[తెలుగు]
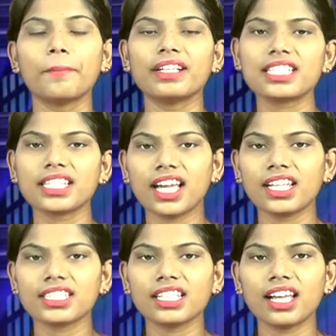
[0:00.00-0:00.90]

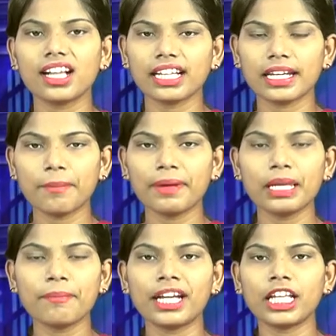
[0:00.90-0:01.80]
మంచిర్యాల జిల్లా
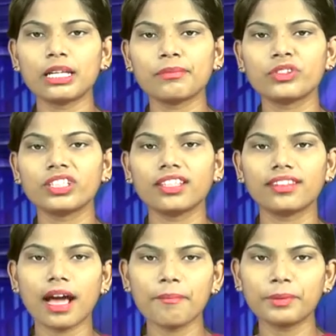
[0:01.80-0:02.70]
కన్నపల్లి మండలంలోని
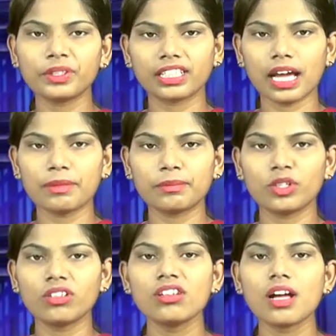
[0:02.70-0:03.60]
దాంపూర్
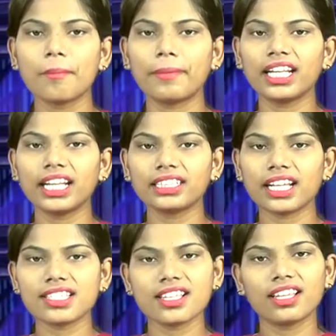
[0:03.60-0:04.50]
గ్రామంలో మండల
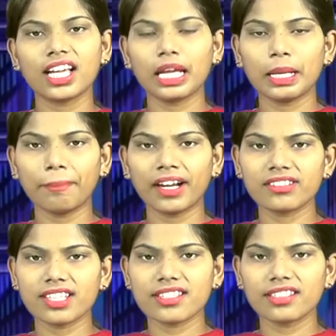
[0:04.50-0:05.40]
తహసీల్దార్
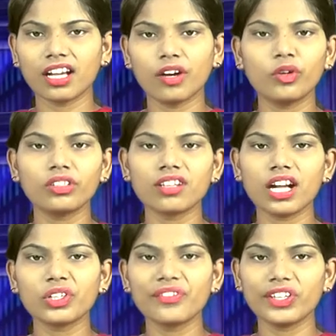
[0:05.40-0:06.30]
ఏర్పాటు చేసిన ఓటు
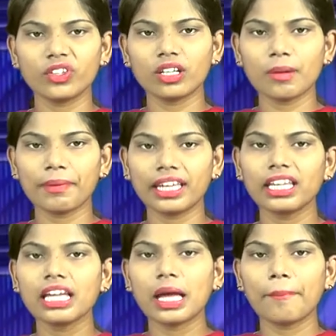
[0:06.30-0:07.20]
హక్కు వినియోగంపై
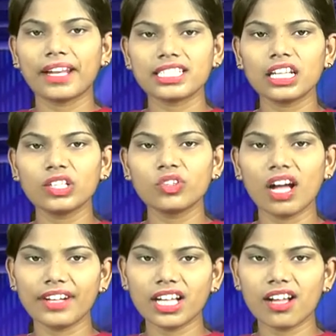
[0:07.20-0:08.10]
ప్రజలకు
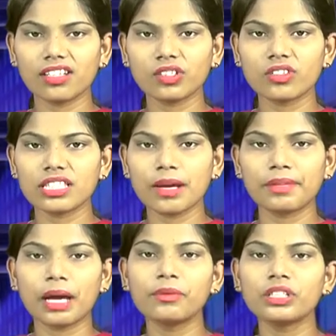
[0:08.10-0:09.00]
అవగాహన కోసం
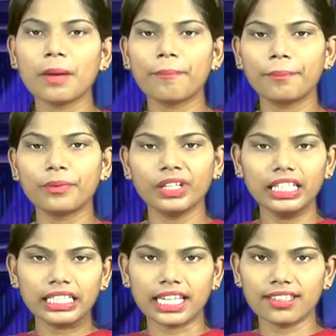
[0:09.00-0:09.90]
నమూనా
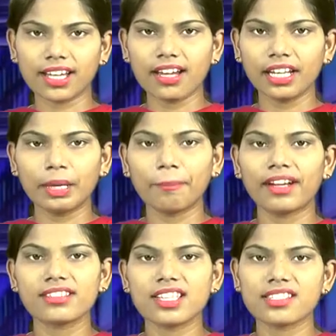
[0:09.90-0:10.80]
పోలింగ్ కేంద్రాలను
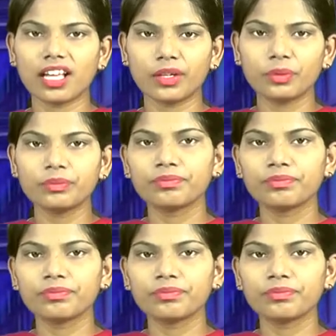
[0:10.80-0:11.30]
ఏర్పాటు చేశారు